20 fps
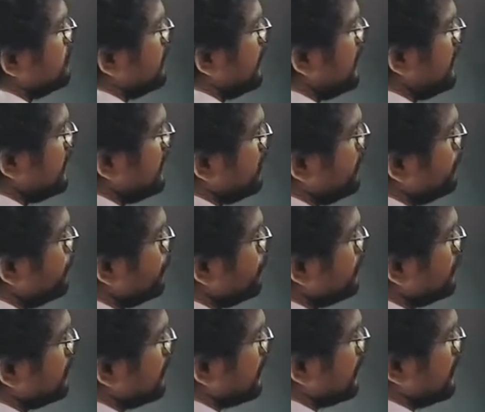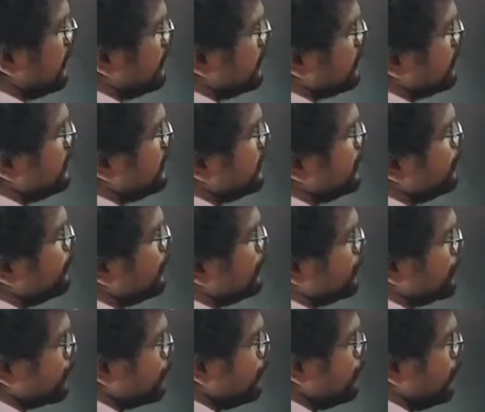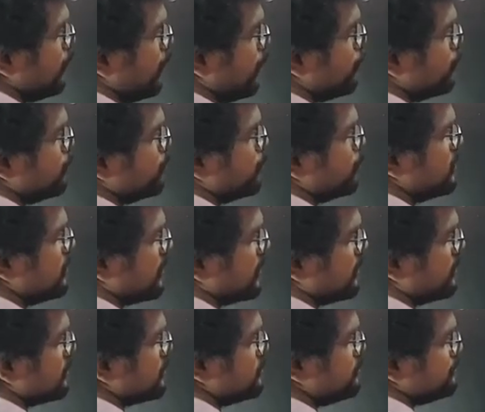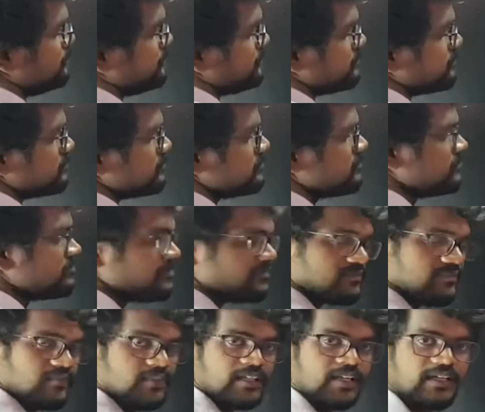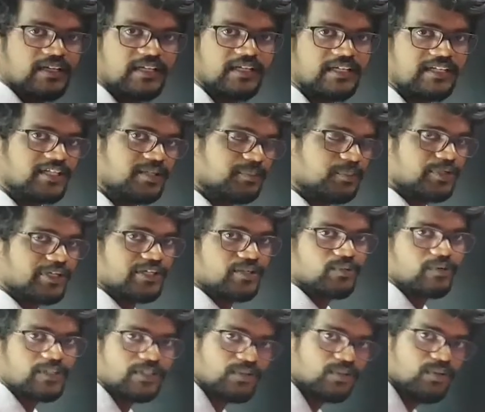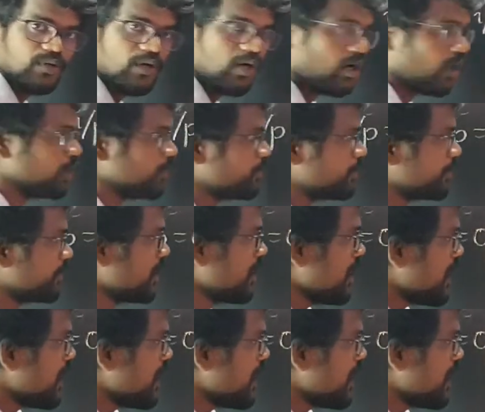ரைட் இன்புட் current ஈக்குவல் டு அவுட்புட் கரண்ட் இல்லை இன்புட் ஈக்குவல் டு அவுட்புட்